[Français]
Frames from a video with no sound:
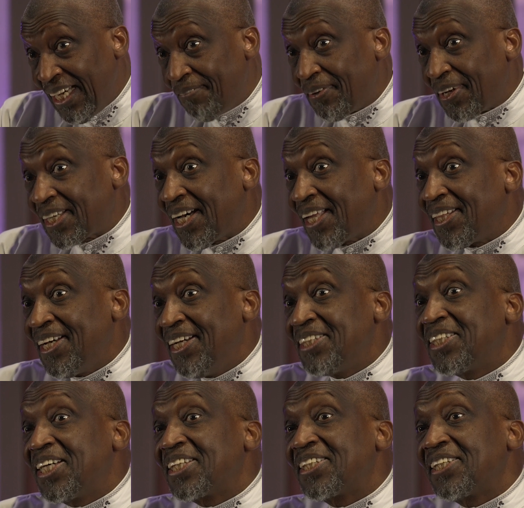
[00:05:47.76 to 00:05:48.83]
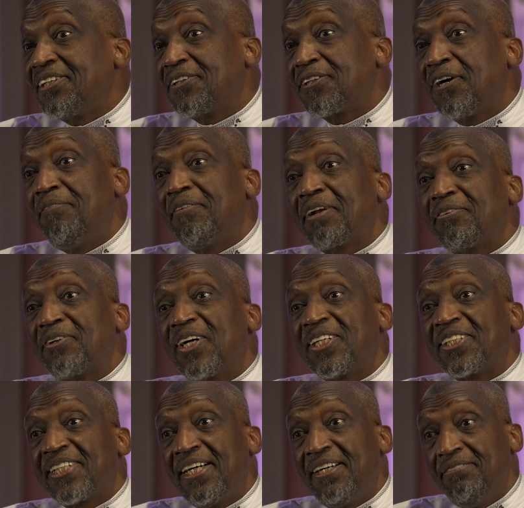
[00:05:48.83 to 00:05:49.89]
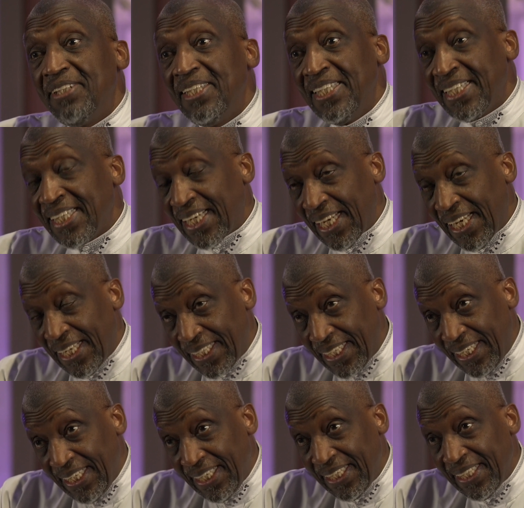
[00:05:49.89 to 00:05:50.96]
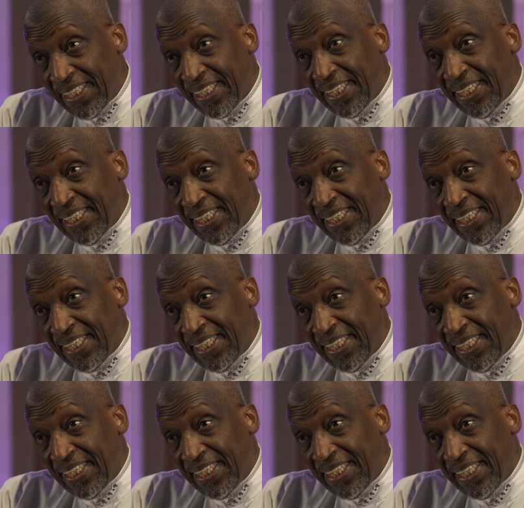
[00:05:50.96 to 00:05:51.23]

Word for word: et après qu'Allah ait chargé donc Omar ibn Khattab, qu'Allah l'agré,